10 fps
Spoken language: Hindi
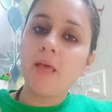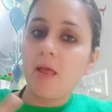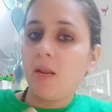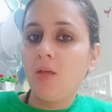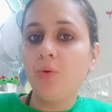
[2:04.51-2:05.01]

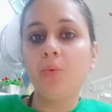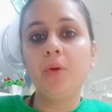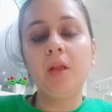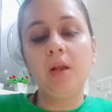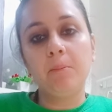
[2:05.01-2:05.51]
गहरी
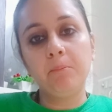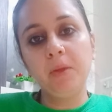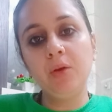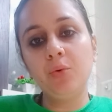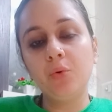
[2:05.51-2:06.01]
होंगी
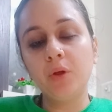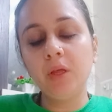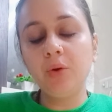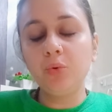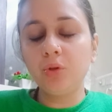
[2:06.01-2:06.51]
लंबी
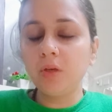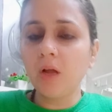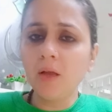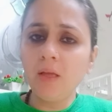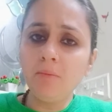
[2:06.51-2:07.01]
होंगी
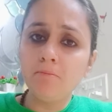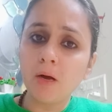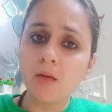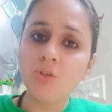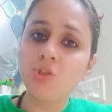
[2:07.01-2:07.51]
उतना ही
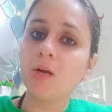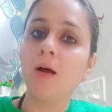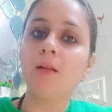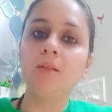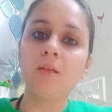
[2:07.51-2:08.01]
मन
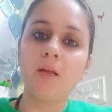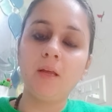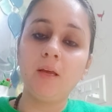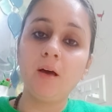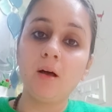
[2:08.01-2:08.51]
शांत
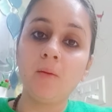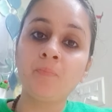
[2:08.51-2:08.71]
रहेगा